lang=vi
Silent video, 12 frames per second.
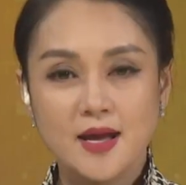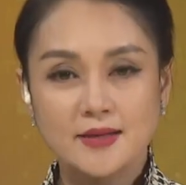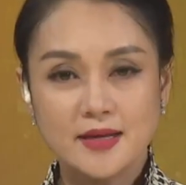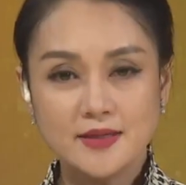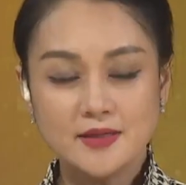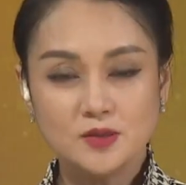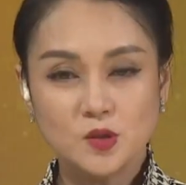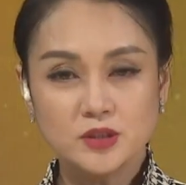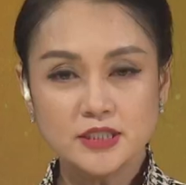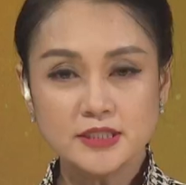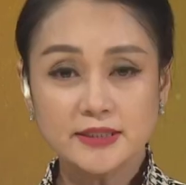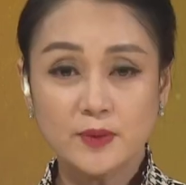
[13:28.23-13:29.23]
đã vừa tổ
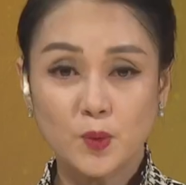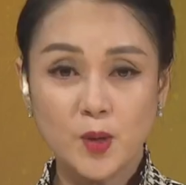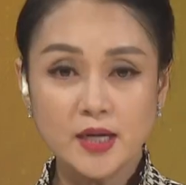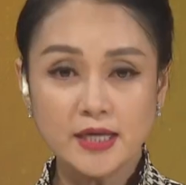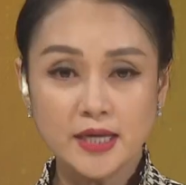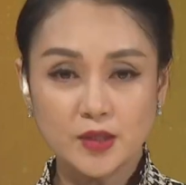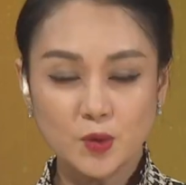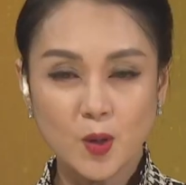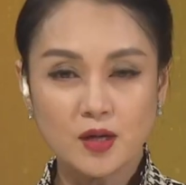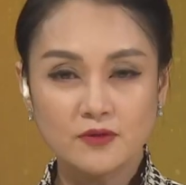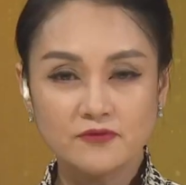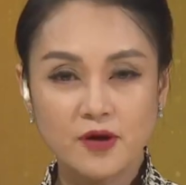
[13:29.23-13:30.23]
chức tập huấn kỹ thuật
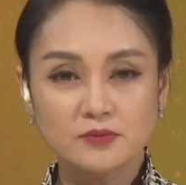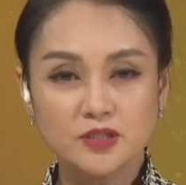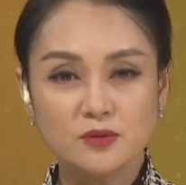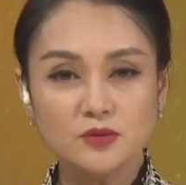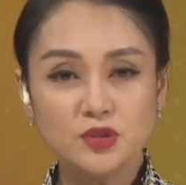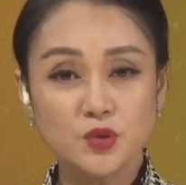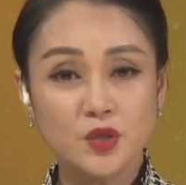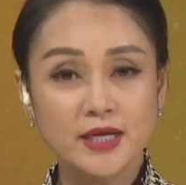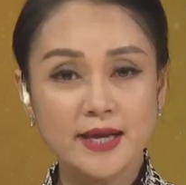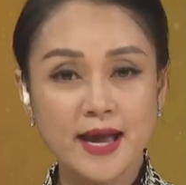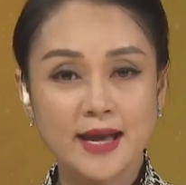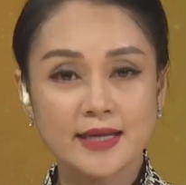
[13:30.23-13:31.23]
phòng chống chuột gây
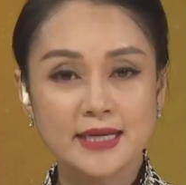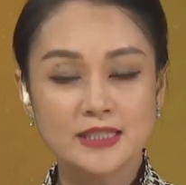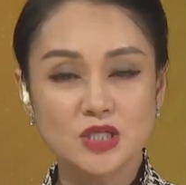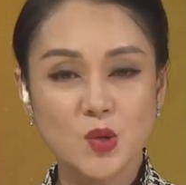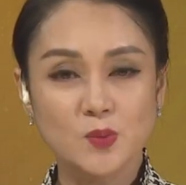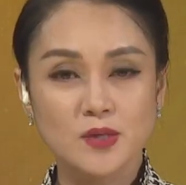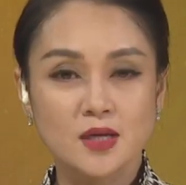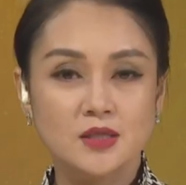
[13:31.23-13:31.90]
hại cây trồng